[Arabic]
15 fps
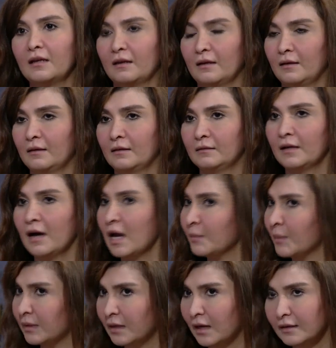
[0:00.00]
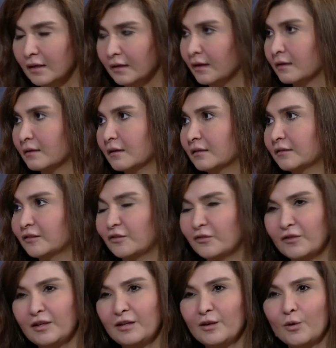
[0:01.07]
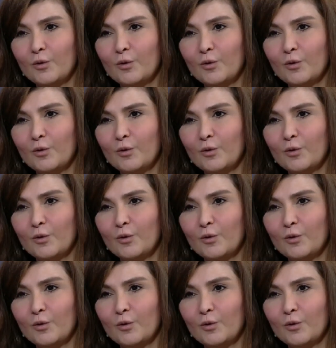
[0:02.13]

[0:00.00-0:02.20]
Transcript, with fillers: آه، دائما أنا أكرر الطفل